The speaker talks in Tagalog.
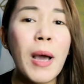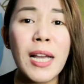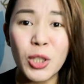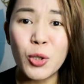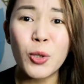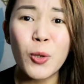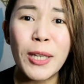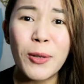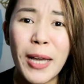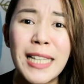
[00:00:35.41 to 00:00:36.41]
Ma-assure ko
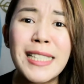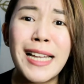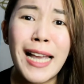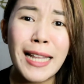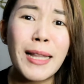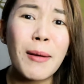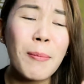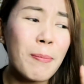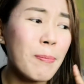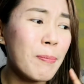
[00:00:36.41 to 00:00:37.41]
kayo guys na lahat
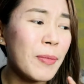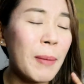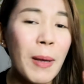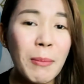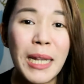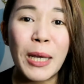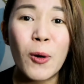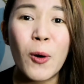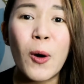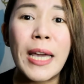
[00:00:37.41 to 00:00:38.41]
ng napamili
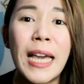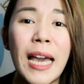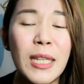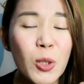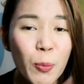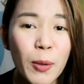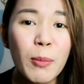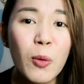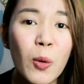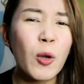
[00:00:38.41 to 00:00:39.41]
ko ay
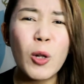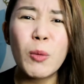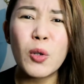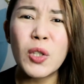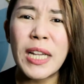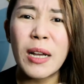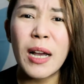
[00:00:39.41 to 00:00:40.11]
super mura. Almost